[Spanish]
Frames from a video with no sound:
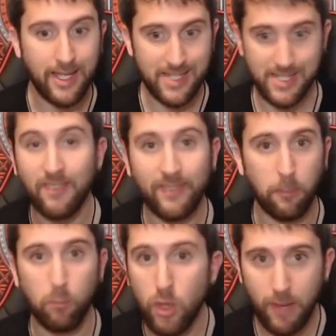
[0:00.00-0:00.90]
que se
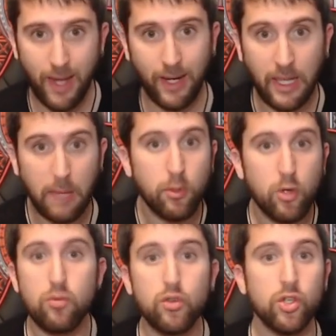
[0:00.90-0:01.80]
sienten muy mal y
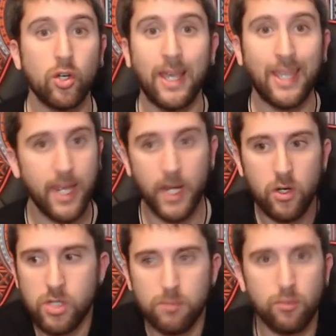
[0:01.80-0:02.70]
por mucho que
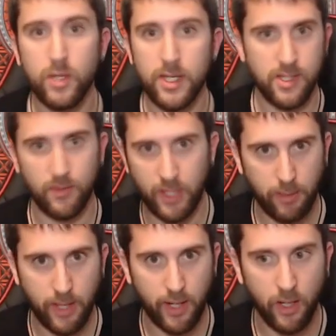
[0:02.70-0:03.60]
quieran no se pueden
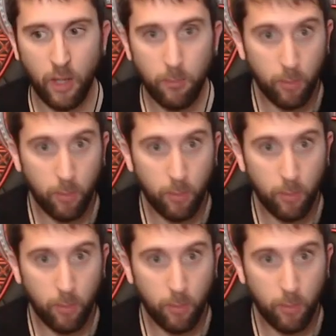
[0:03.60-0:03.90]
sentir bien.